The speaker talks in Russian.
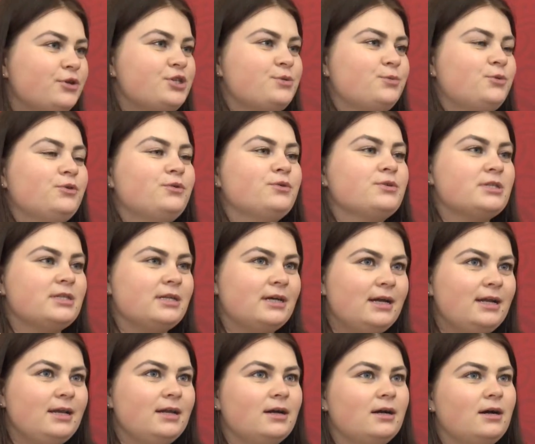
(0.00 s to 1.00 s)
очень много
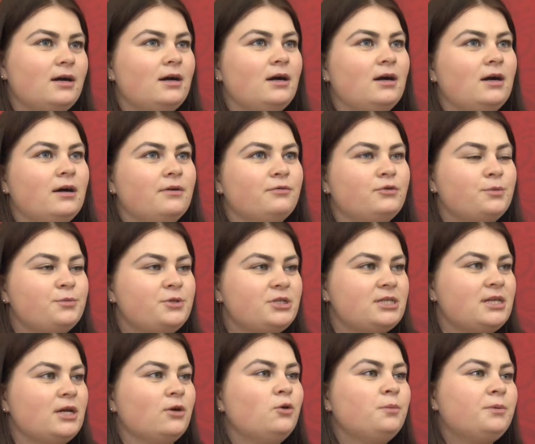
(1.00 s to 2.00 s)
узнали, а, в том
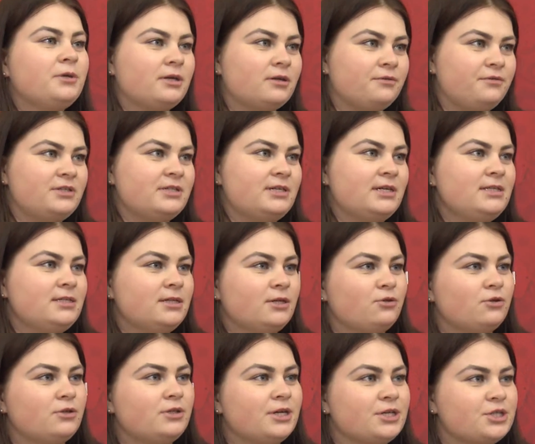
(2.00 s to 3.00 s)
числе о Кубке Конфедерации,
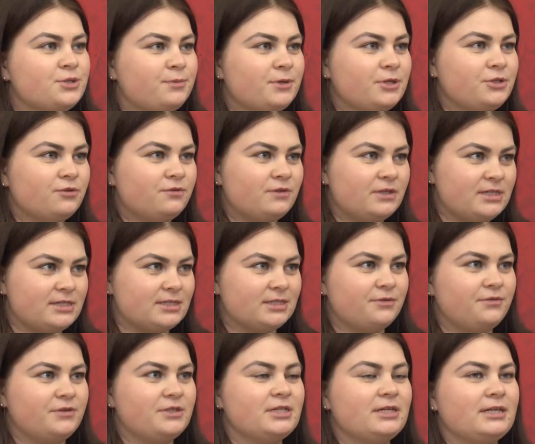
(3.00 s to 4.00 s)
который также пройдет в
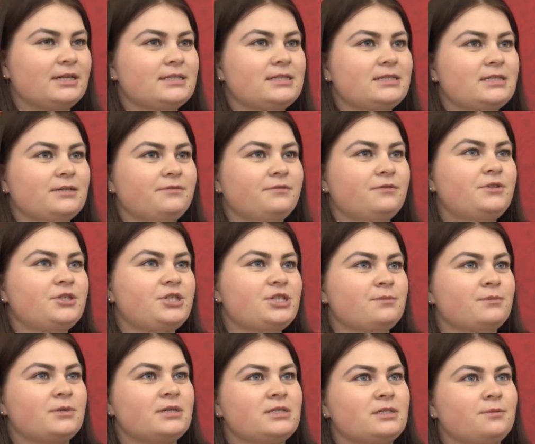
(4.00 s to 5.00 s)
Российской Федерации в
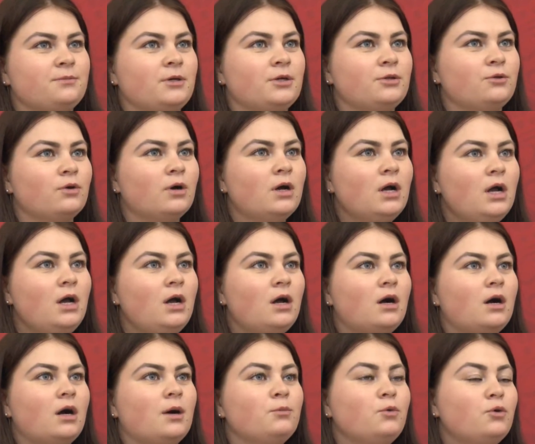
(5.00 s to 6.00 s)
2017 году.
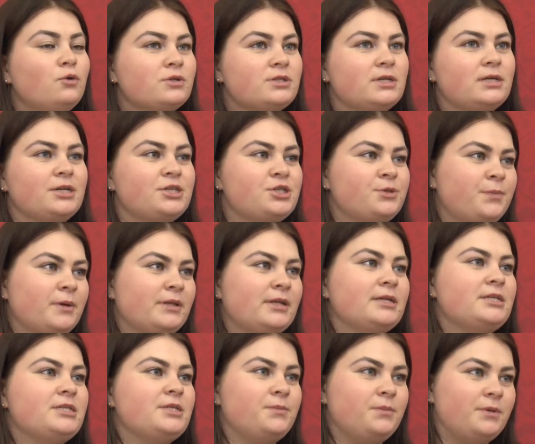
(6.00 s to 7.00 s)
А, много узнали о
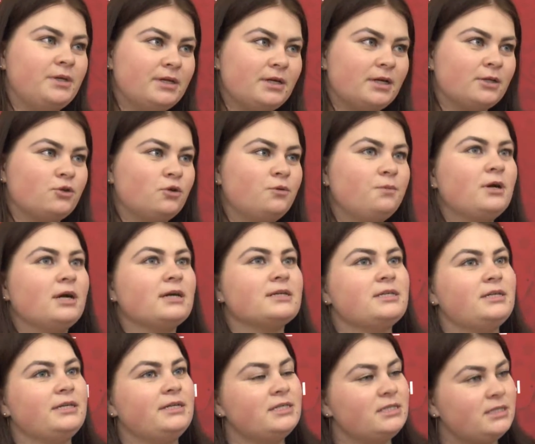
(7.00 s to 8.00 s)
чемпионате мира, о том, как
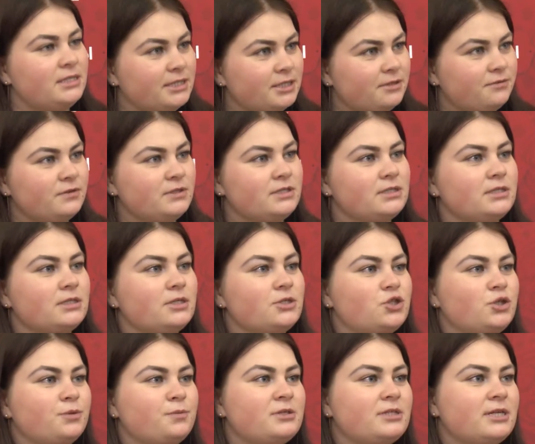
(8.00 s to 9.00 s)
зарегистрироваться,
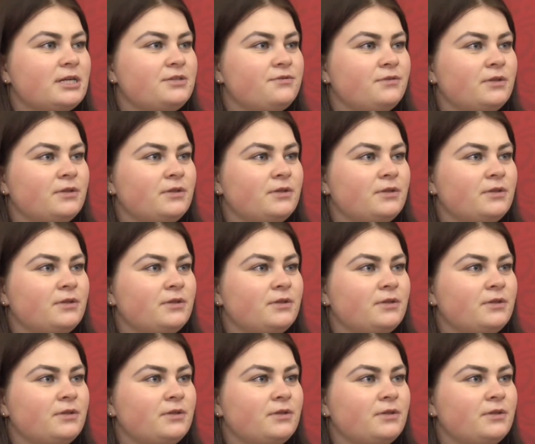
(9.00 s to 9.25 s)
чтобы стать